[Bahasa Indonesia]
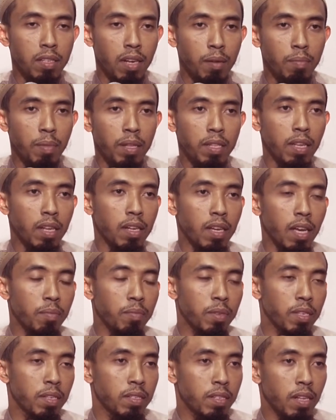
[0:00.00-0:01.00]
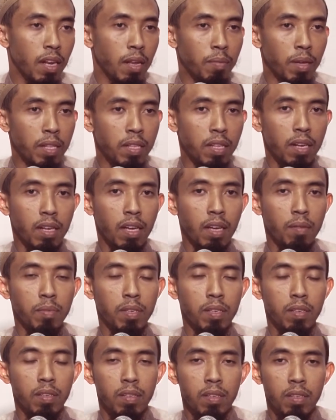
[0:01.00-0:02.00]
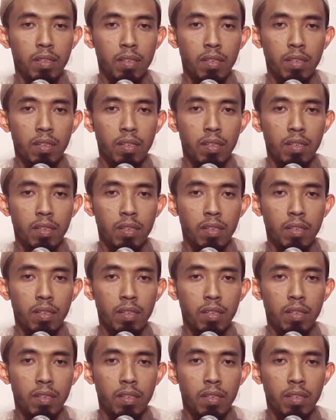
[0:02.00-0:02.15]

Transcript: selamatkan kami, selamatkan kami.